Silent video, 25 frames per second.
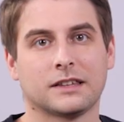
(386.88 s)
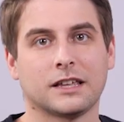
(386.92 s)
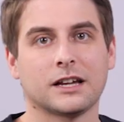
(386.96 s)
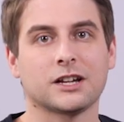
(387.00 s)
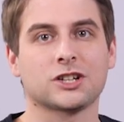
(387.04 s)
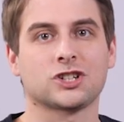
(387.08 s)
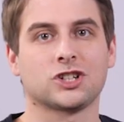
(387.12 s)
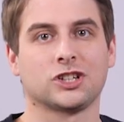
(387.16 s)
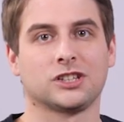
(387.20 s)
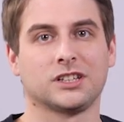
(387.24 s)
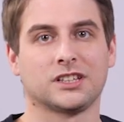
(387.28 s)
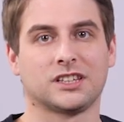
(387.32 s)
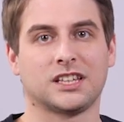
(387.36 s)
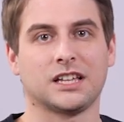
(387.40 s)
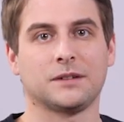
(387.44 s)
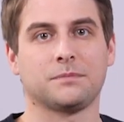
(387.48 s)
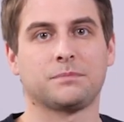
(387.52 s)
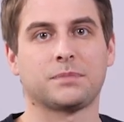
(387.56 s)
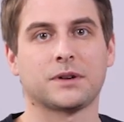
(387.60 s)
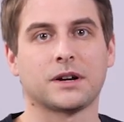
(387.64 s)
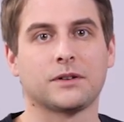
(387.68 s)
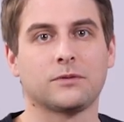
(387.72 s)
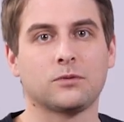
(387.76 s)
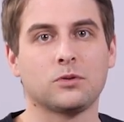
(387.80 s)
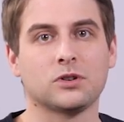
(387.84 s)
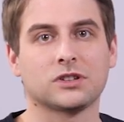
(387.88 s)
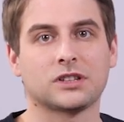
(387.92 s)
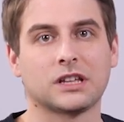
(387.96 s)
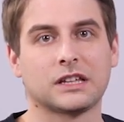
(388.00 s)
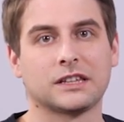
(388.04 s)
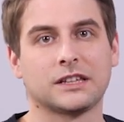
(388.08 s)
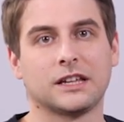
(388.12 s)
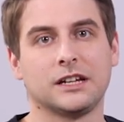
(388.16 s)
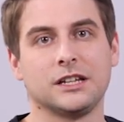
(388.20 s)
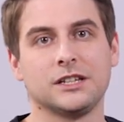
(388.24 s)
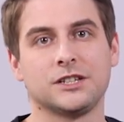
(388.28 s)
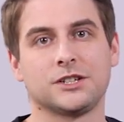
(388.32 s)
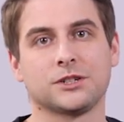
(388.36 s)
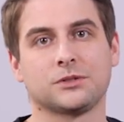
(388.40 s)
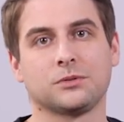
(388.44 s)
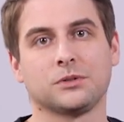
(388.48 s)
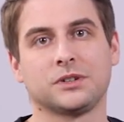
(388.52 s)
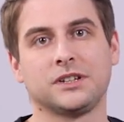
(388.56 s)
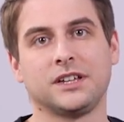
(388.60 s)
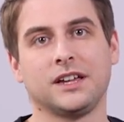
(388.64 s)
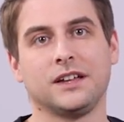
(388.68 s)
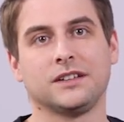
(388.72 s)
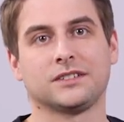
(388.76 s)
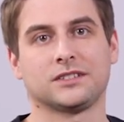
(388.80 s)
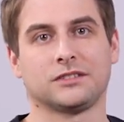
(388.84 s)
Также NetApp проводит аналитику
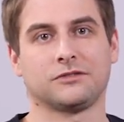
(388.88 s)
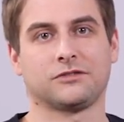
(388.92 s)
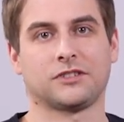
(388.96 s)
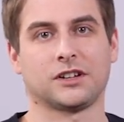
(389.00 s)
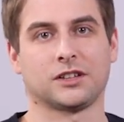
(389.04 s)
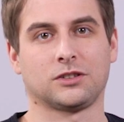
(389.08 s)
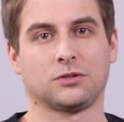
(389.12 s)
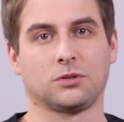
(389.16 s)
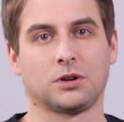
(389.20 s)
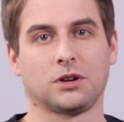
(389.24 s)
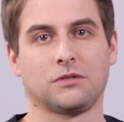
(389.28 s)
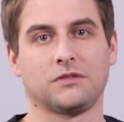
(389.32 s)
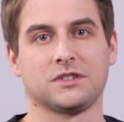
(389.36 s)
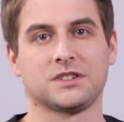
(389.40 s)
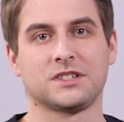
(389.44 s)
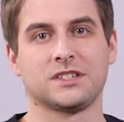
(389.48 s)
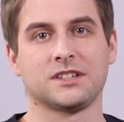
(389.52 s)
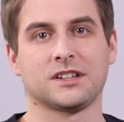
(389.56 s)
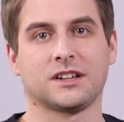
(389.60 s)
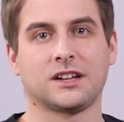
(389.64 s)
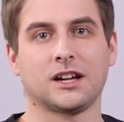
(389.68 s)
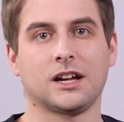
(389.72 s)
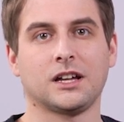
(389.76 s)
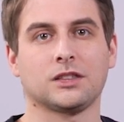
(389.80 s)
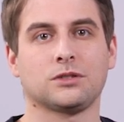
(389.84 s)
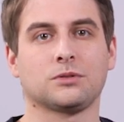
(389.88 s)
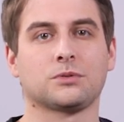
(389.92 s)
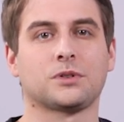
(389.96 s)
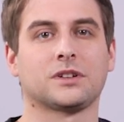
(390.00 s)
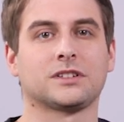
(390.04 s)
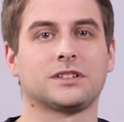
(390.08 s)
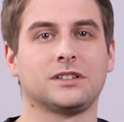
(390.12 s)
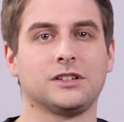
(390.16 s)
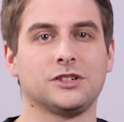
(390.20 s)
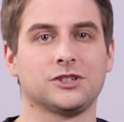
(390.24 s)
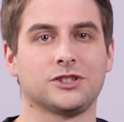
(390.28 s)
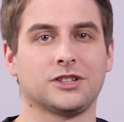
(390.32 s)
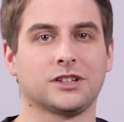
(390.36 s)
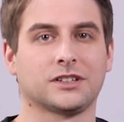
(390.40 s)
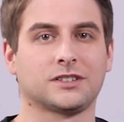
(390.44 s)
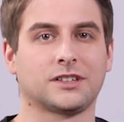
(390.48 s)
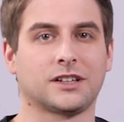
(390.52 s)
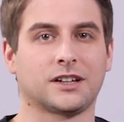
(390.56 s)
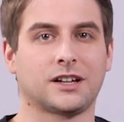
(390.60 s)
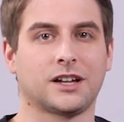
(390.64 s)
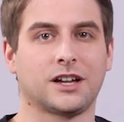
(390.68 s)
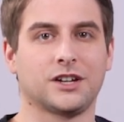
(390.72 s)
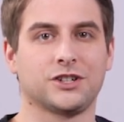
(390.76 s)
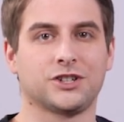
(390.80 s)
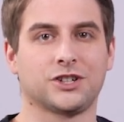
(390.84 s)
кейсов, которые возникают у различных
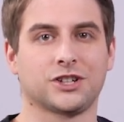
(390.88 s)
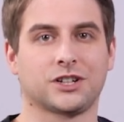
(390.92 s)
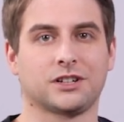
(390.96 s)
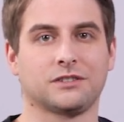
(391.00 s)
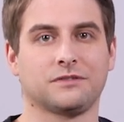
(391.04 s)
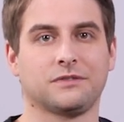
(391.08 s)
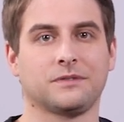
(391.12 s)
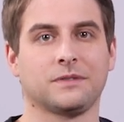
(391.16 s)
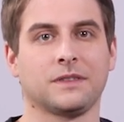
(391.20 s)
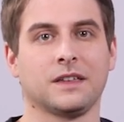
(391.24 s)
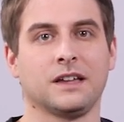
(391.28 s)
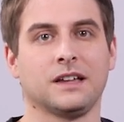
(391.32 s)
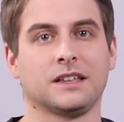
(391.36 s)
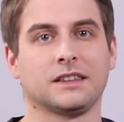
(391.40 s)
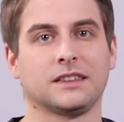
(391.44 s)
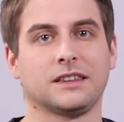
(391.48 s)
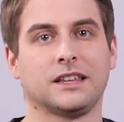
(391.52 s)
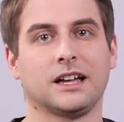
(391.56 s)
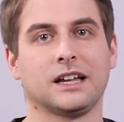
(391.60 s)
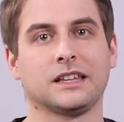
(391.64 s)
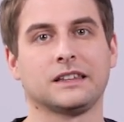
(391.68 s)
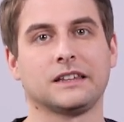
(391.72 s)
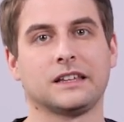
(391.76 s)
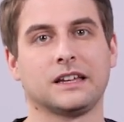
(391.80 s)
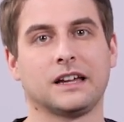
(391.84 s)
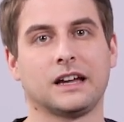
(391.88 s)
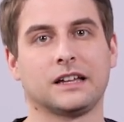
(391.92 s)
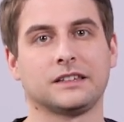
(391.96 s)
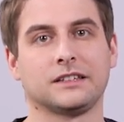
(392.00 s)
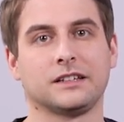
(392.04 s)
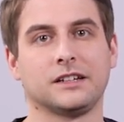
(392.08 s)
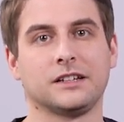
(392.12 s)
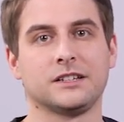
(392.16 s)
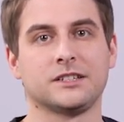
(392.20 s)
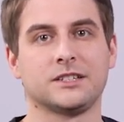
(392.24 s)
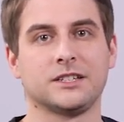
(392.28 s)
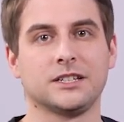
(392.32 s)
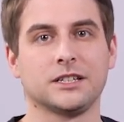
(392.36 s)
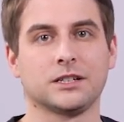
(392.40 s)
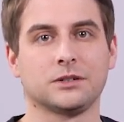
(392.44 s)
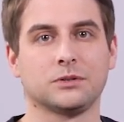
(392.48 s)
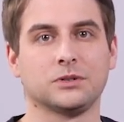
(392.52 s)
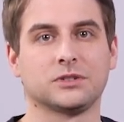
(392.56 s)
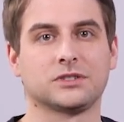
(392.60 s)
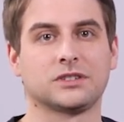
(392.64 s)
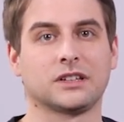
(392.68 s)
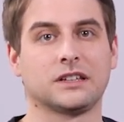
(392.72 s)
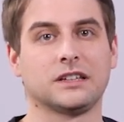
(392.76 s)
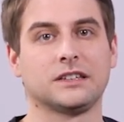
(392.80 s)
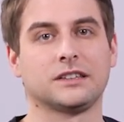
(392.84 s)
заказчиков. Данные
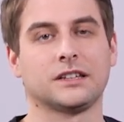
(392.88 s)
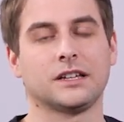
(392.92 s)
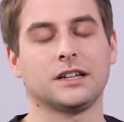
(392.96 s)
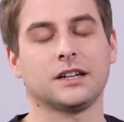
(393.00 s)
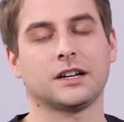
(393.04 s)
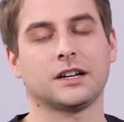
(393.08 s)
анализируются и на